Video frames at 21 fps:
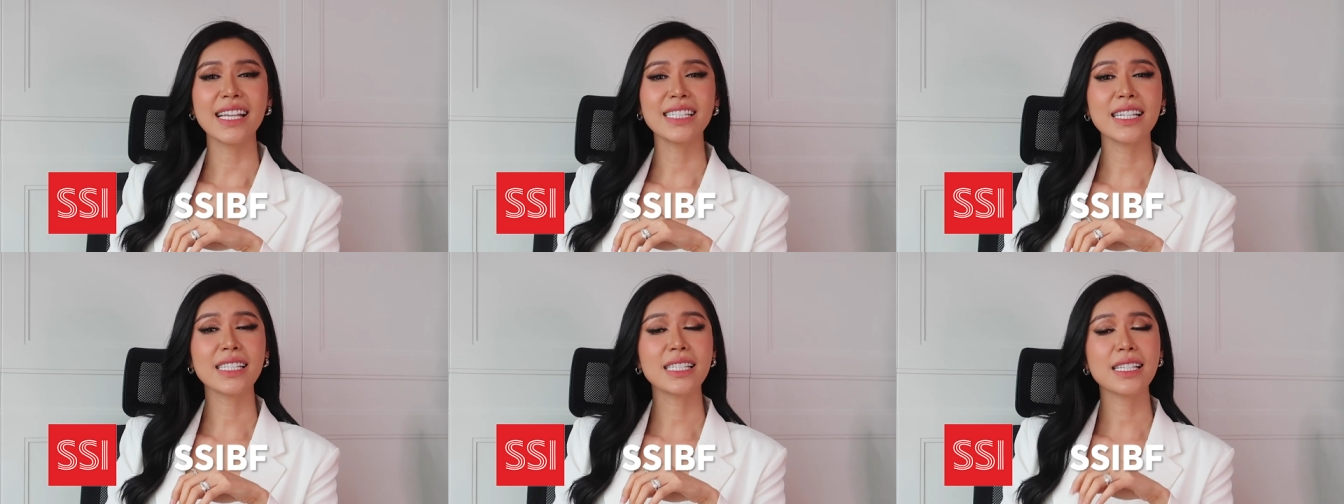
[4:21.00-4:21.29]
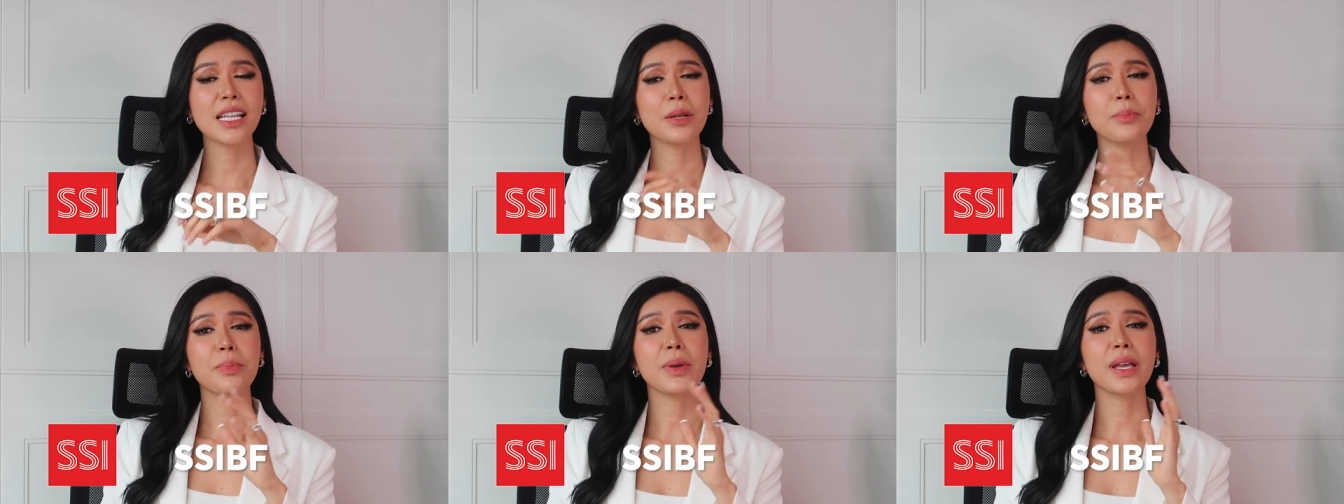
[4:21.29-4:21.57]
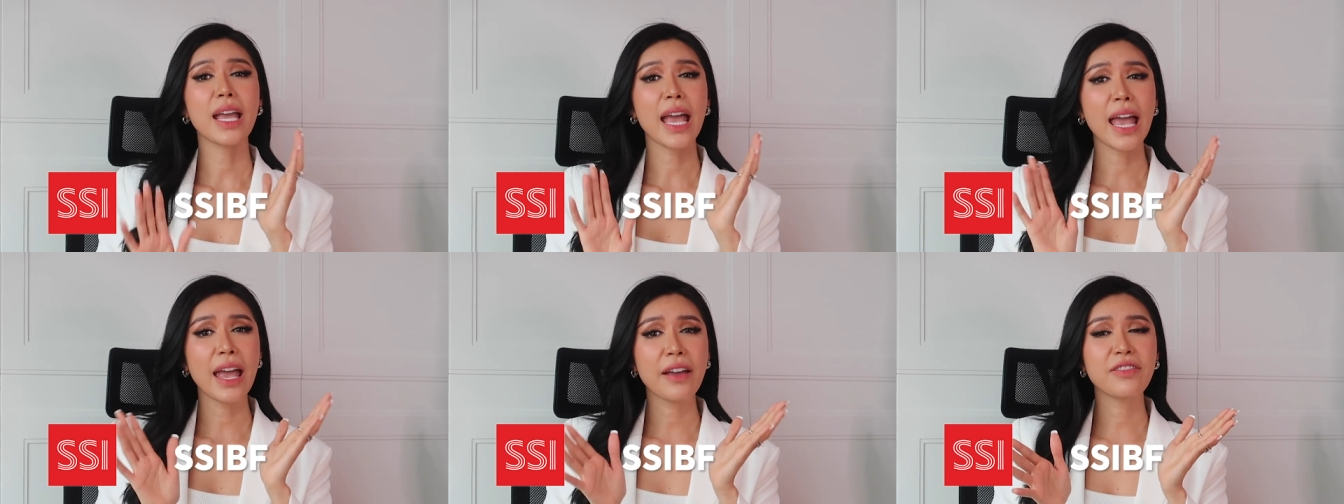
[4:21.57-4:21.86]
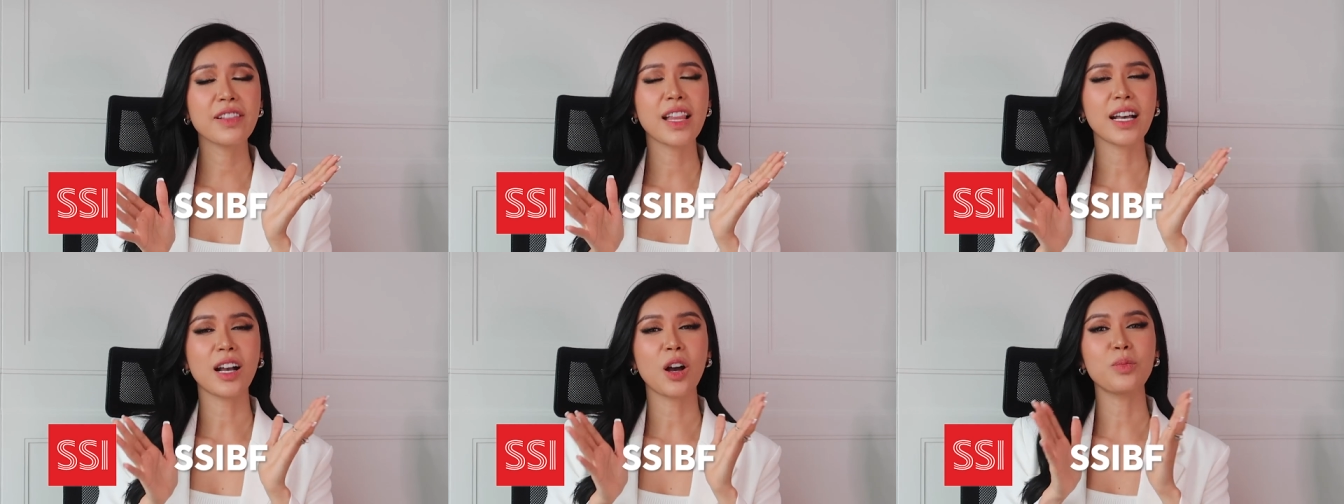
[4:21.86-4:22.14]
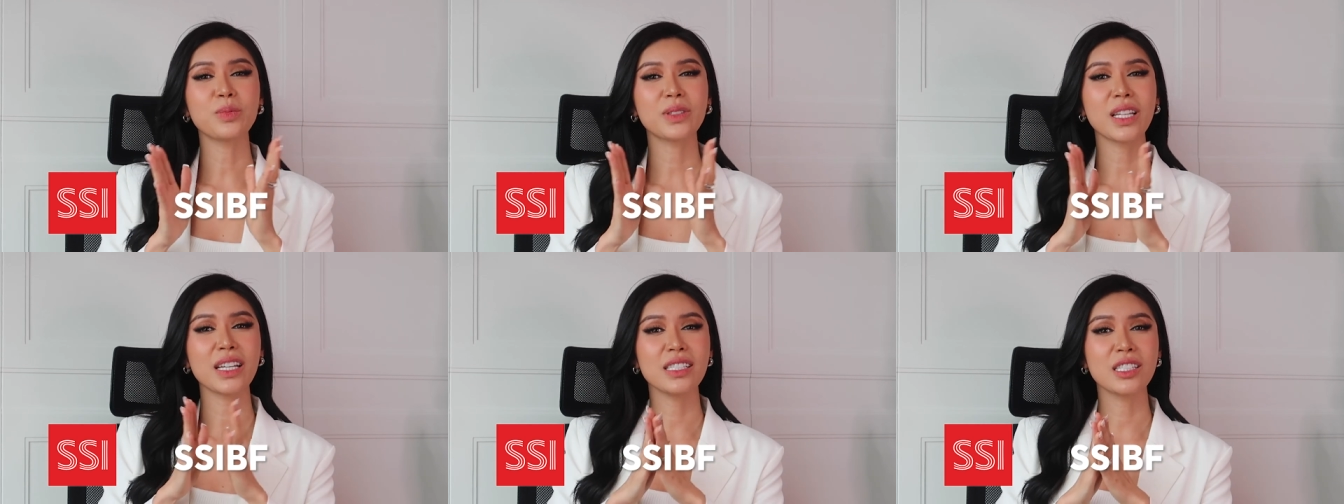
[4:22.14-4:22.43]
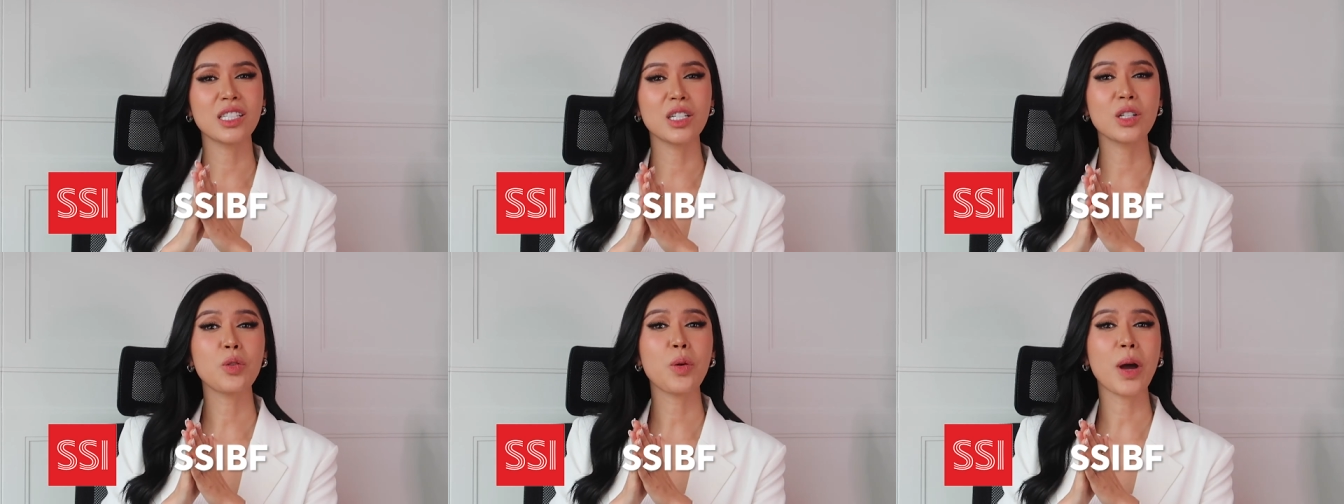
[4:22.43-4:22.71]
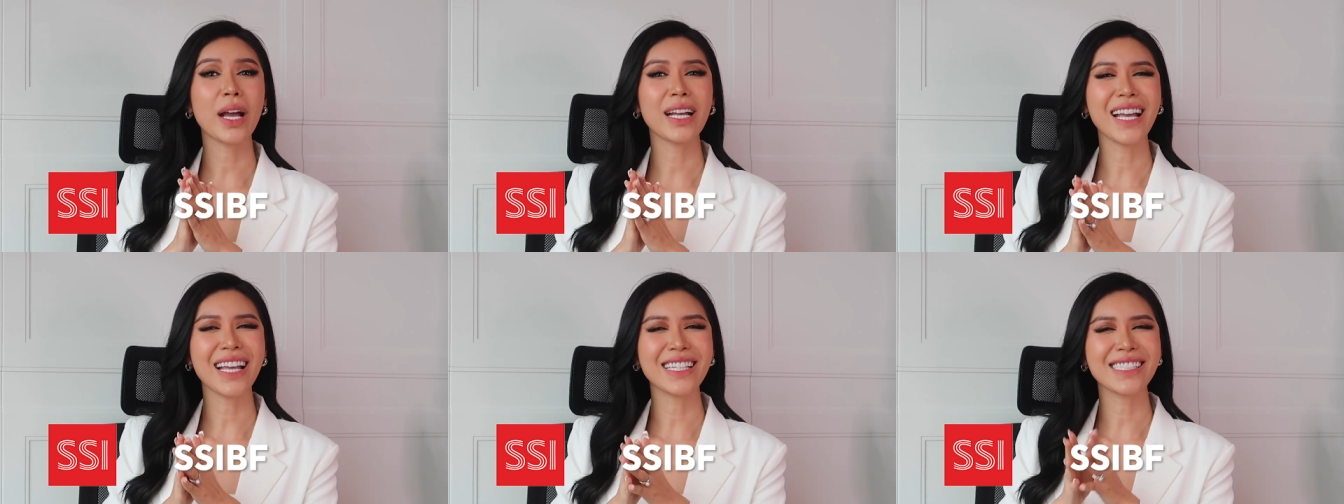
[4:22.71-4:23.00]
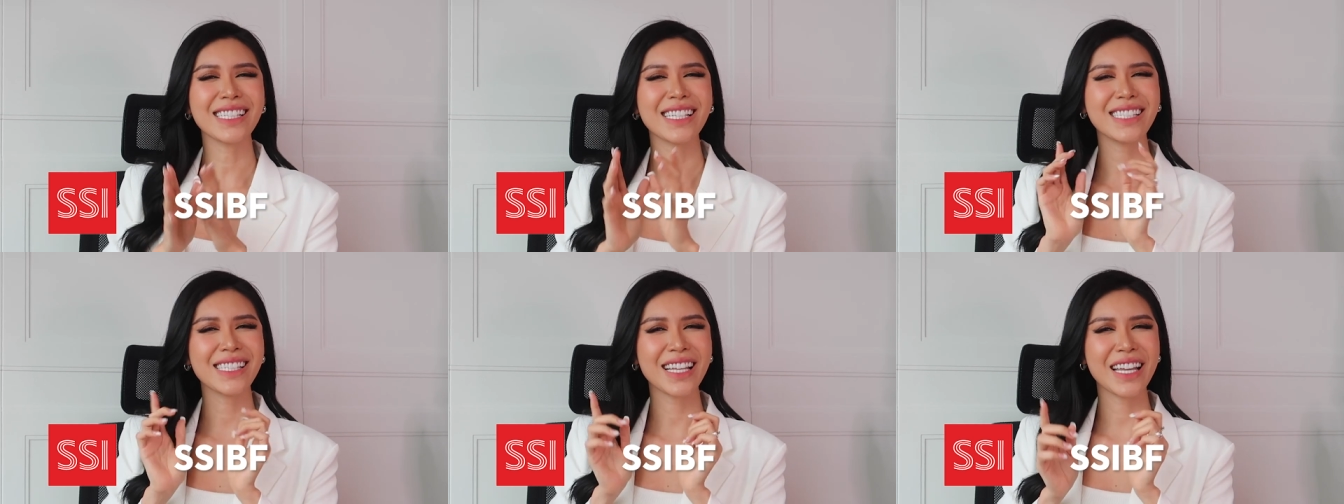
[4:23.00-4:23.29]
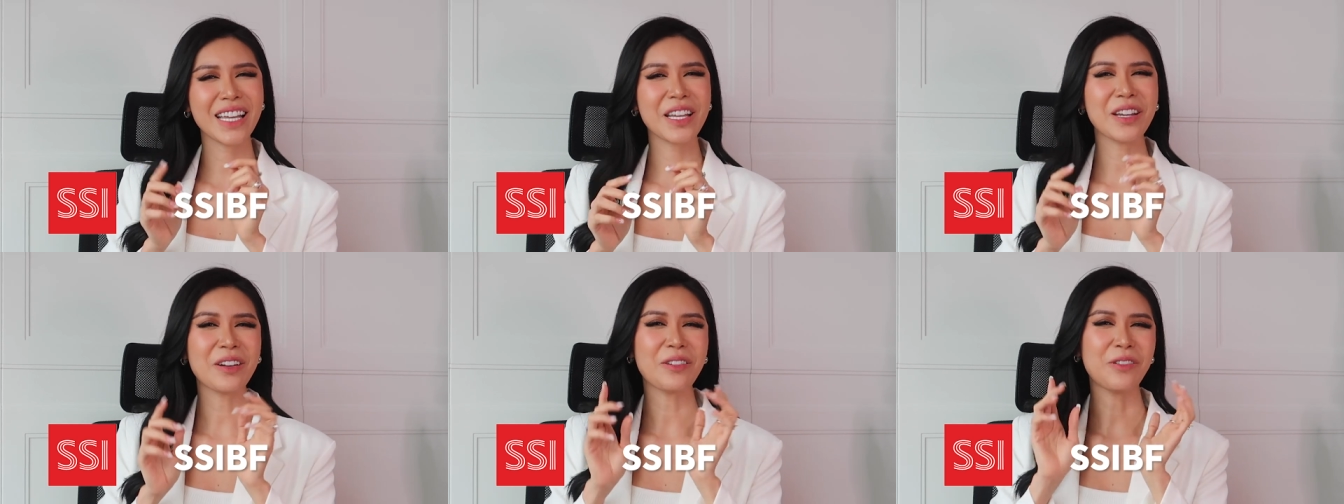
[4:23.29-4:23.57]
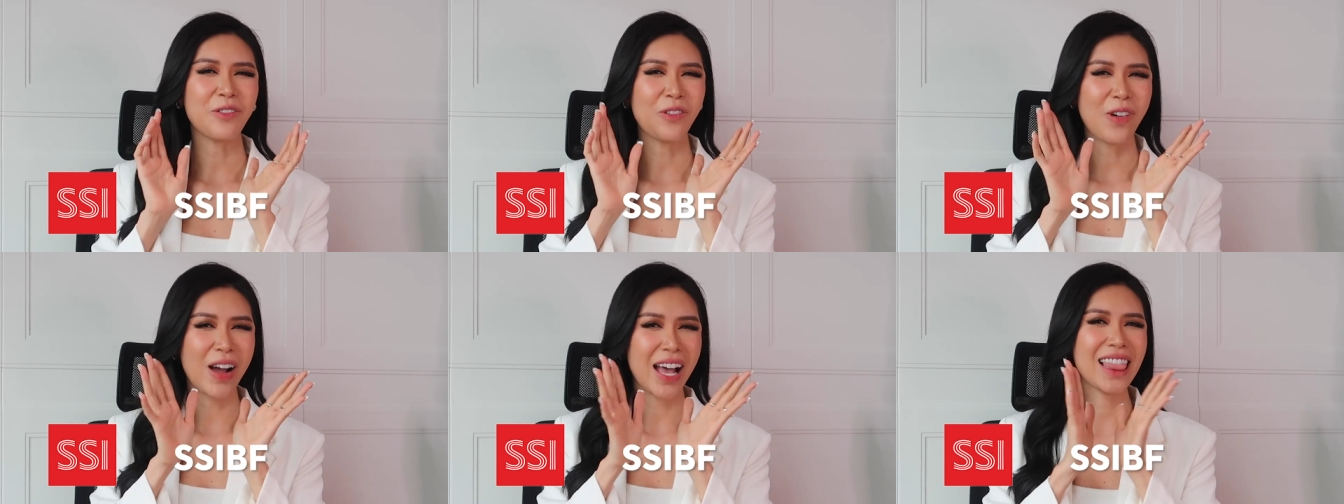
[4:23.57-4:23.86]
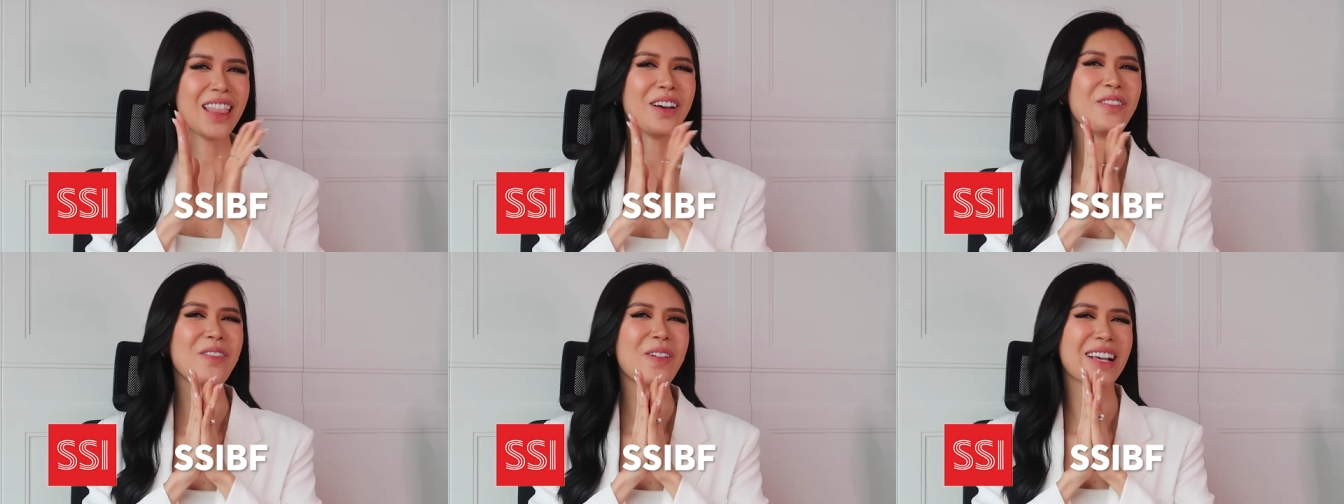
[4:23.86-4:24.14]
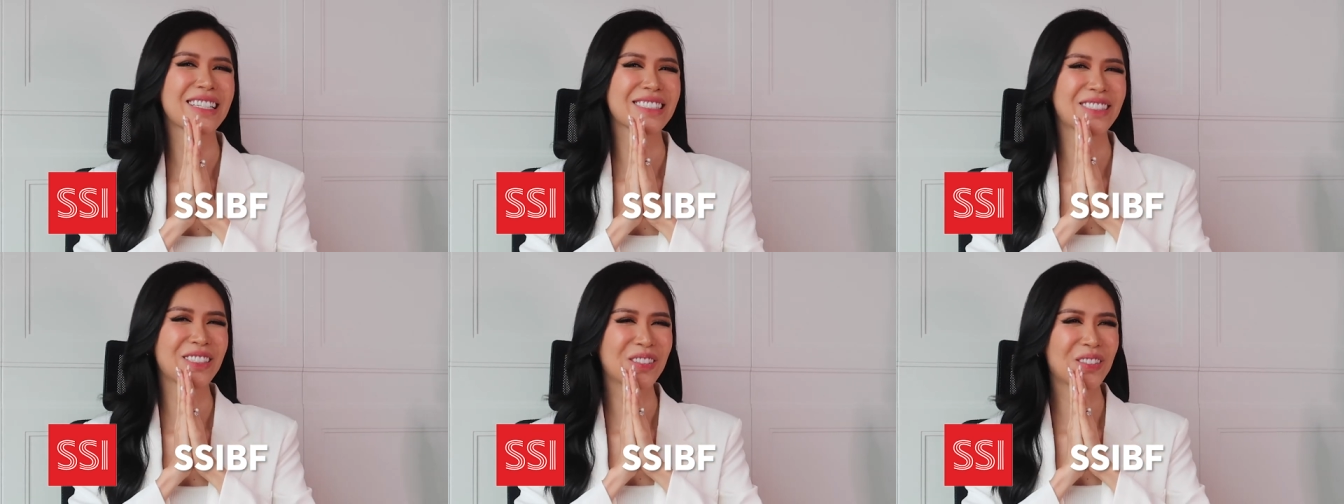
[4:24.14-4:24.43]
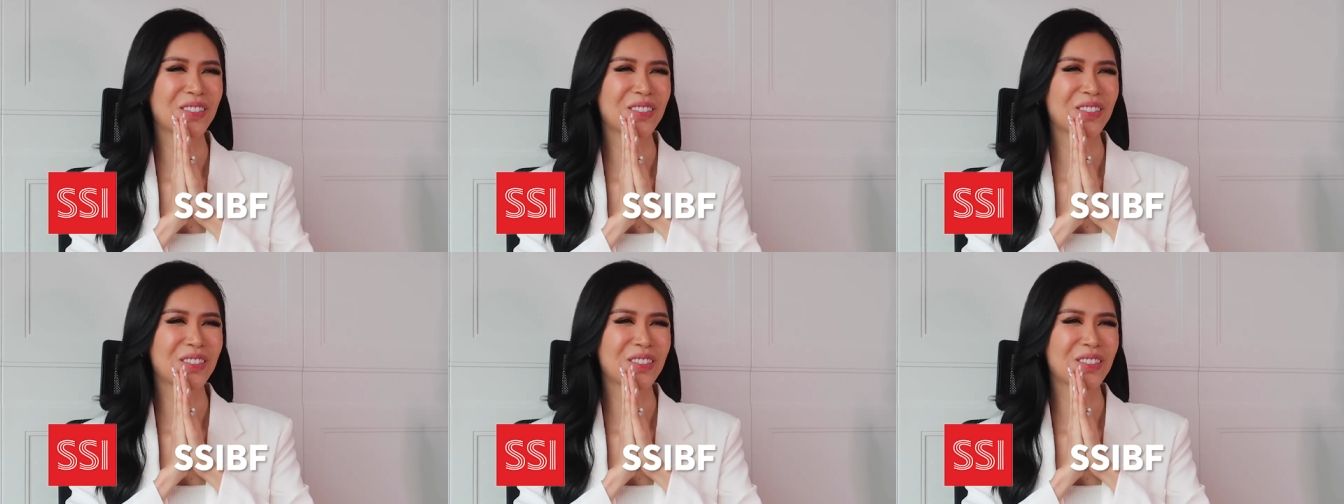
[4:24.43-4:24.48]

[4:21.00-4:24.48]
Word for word: SSIBF là công ty chứng khoán SSI, quá là quen